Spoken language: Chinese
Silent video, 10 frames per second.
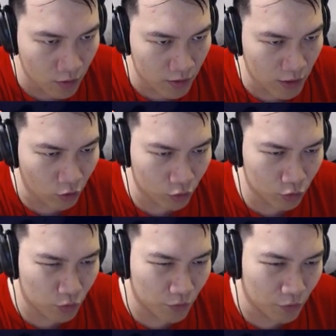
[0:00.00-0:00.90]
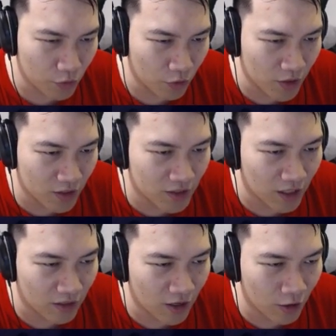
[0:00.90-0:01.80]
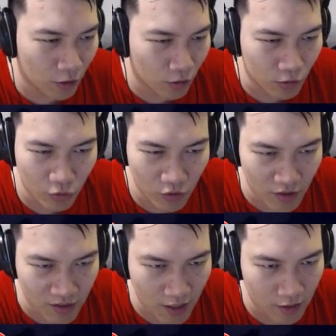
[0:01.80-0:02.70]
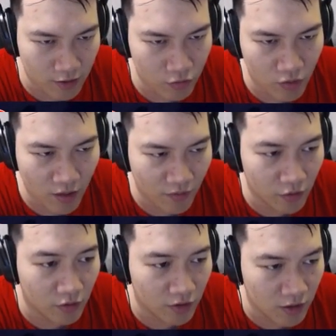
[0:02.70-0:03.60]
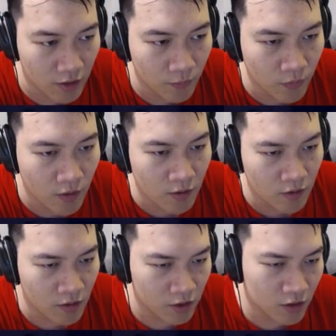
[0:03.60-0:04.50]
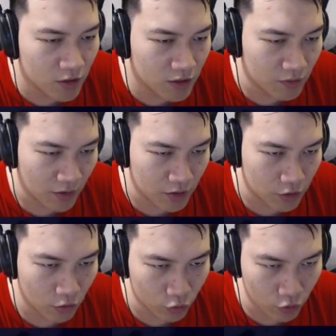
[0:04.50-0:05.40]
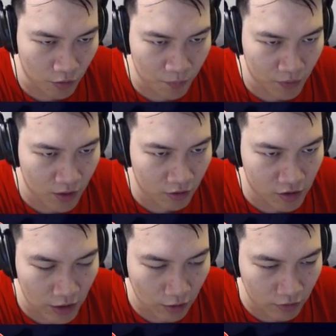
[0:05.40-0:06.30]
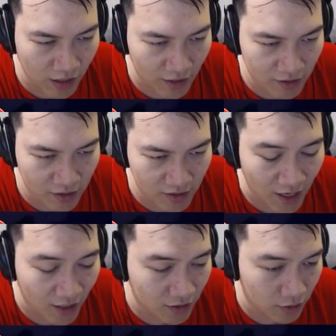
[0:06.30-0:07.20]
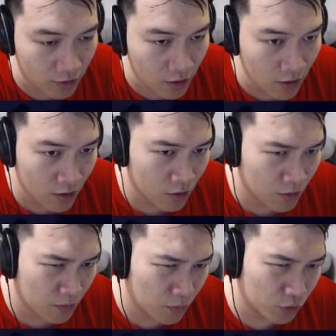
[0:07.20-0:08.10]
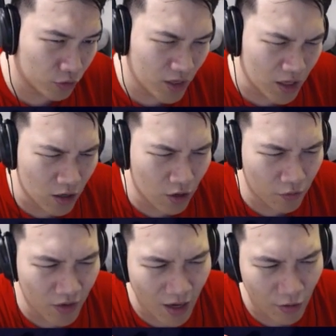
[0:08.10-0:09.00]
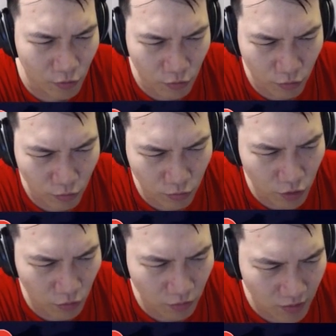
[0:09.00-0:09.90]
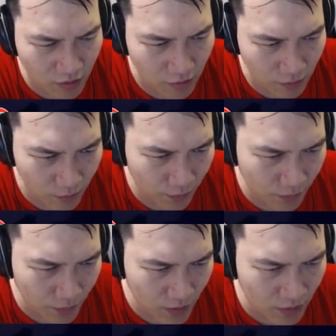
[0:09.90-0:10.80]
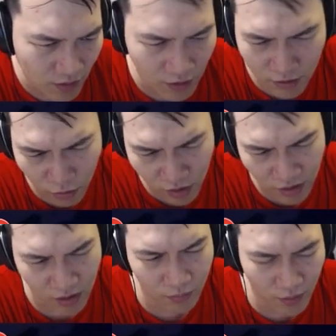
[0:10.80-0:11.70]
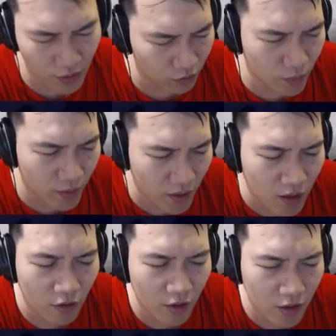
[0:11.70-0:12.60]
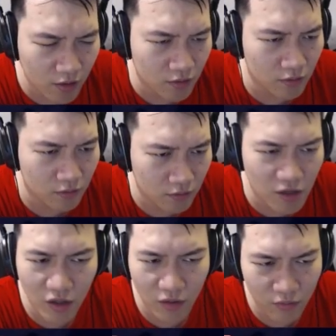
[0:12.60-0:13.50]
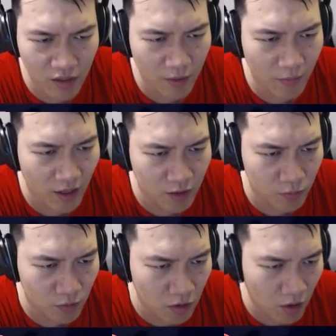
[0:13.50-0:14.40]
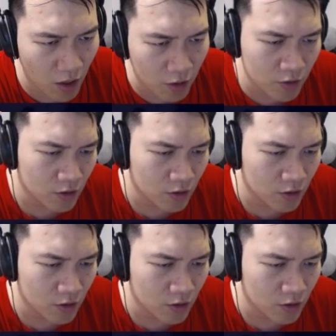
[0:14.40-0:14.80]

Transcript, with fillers: 但光柱祝福有点想要做一些其他事，因为它费用很低。可是这释放野兽，我觉得比较是想要打一些价值。不过说在你6费拿55冲刺野兽，可能没有那么好啦，可能这张牌还是不够好，